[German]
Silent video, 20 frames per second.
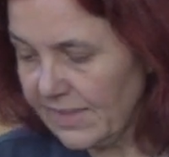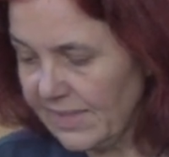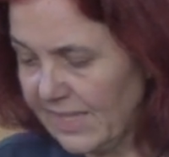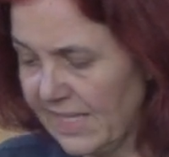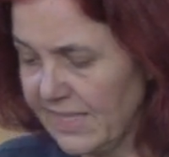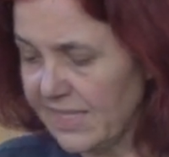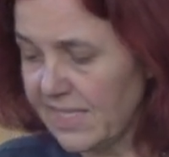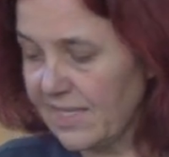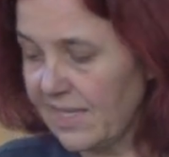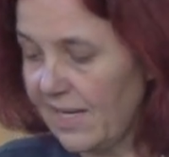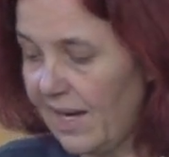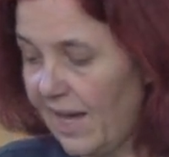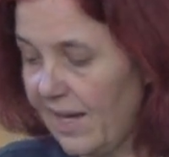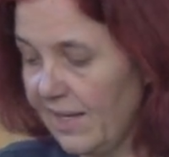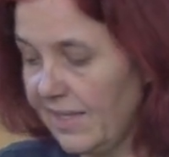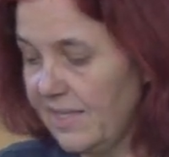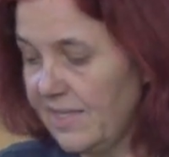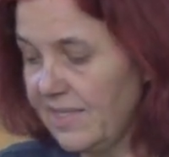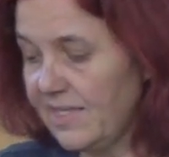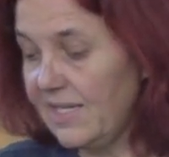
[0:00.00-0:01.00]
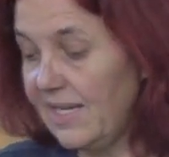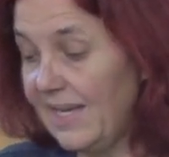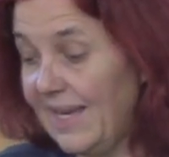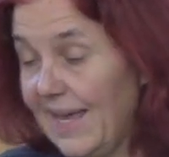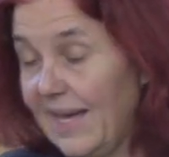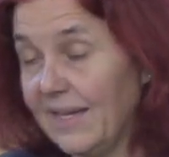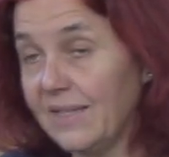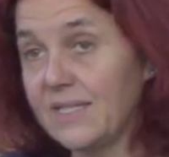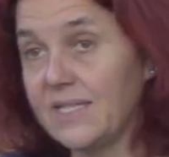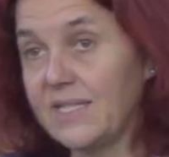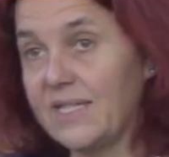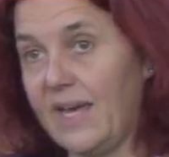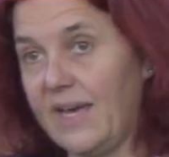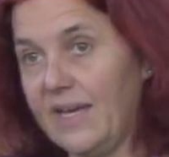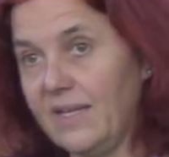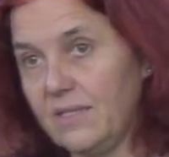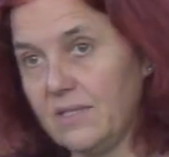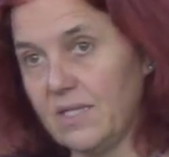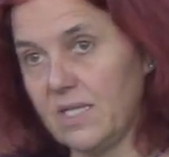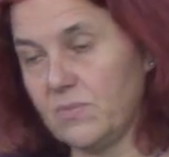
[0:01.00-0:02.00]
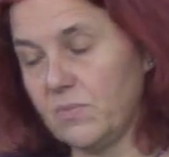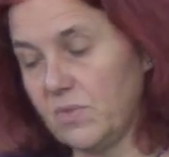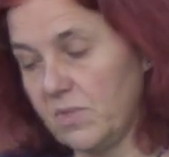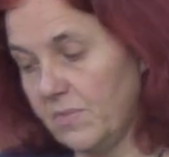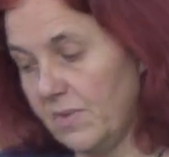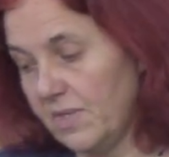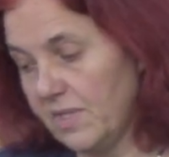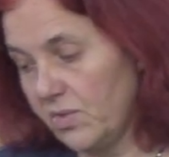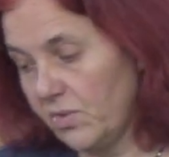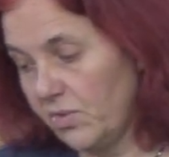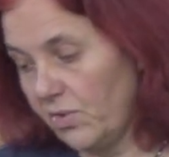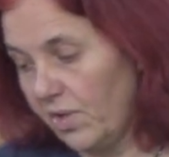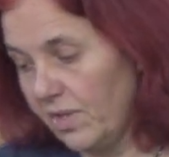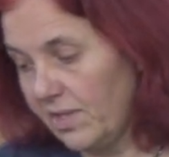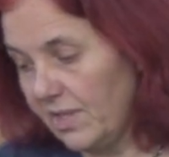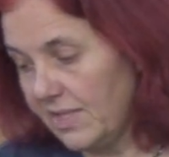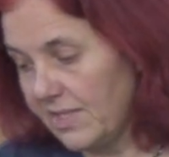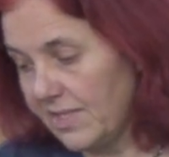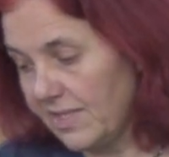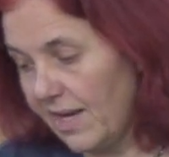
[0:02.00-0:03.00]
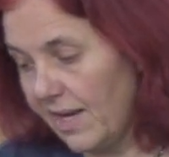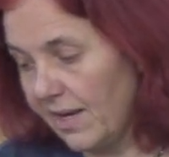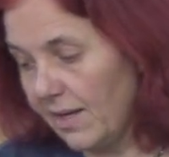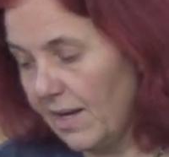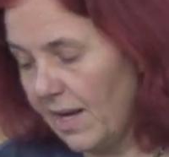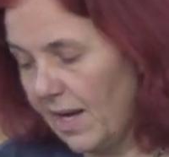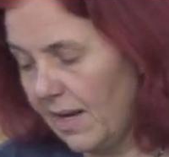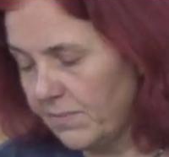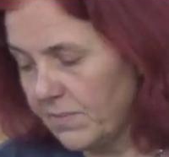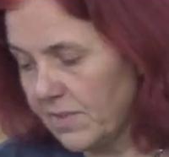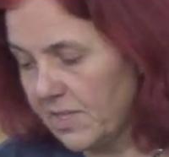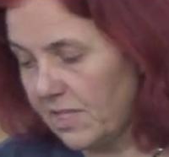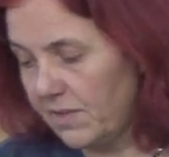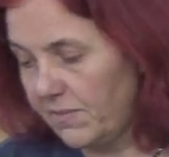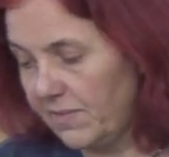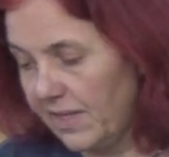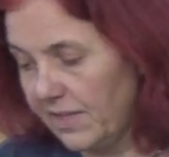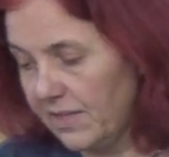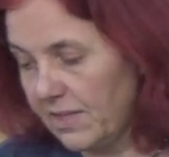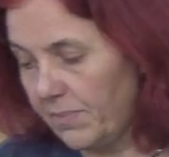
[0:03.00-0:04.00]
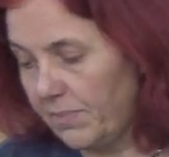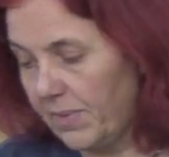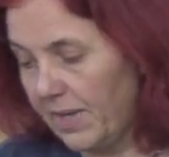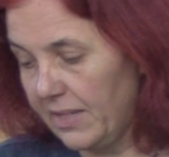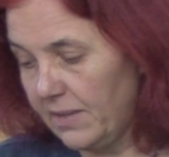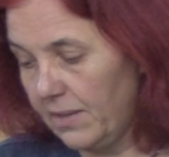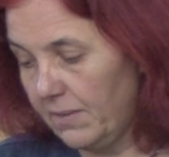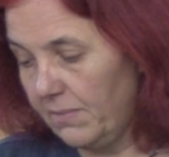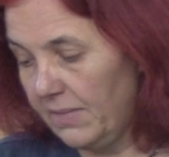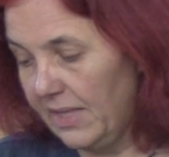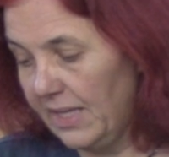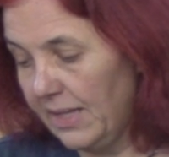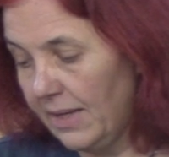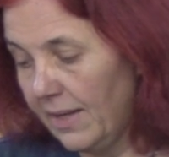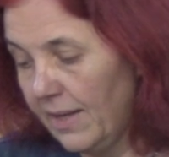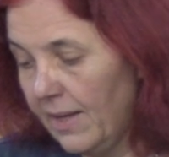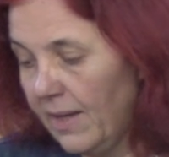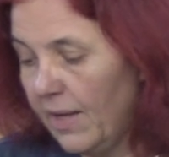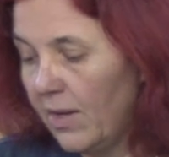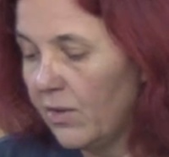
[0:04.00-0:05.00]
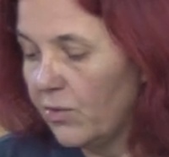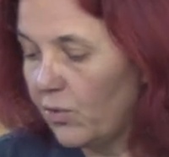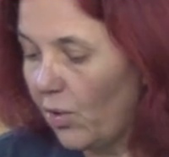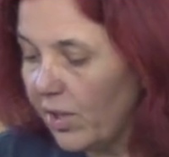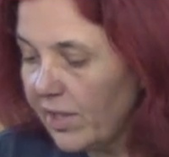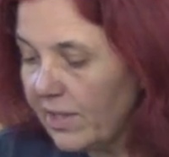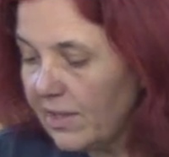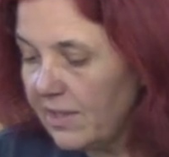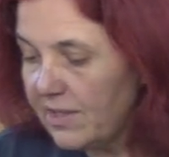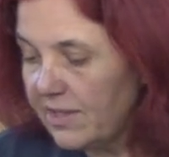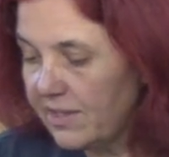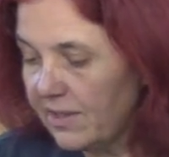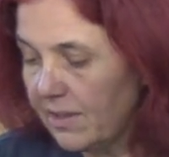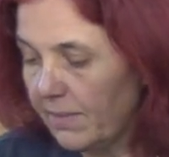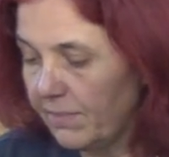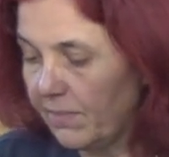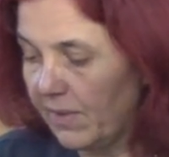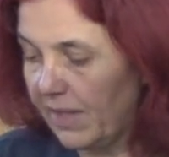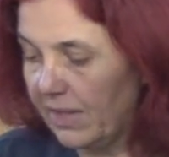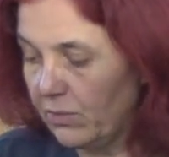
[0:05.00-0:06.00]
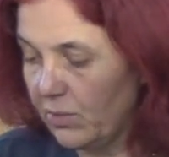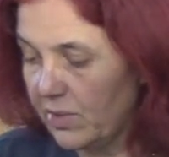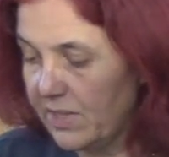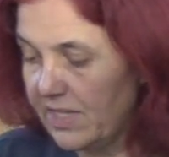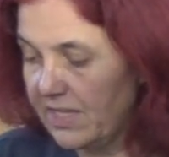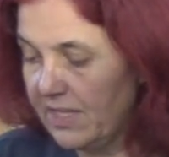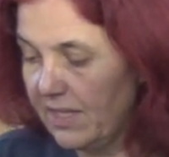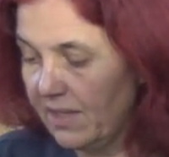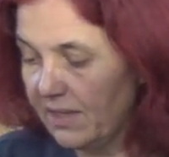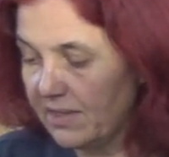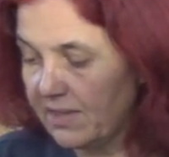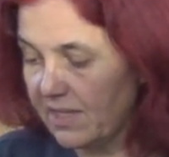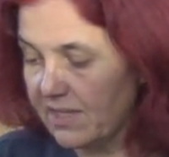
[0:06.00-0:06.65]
Ganz klar ist, die Lernzeiten, das muss man so deutlich sagen, haben sich während der Pandemie deutlich ähm, reduziert.